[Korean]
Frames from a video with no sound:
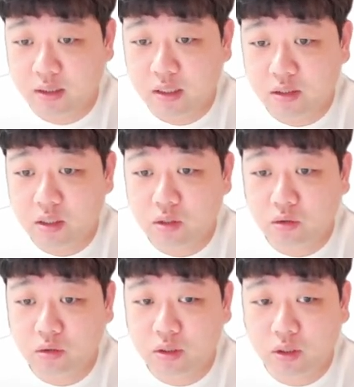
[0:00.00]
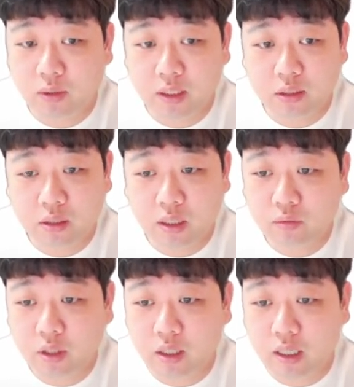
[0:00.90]
일정으로 들어와 있기
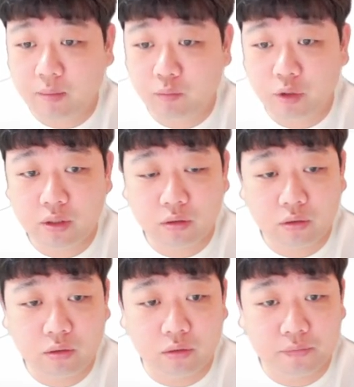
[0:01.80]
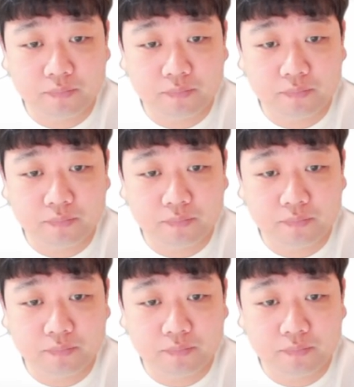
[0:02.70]
때문에 안 보이는 거고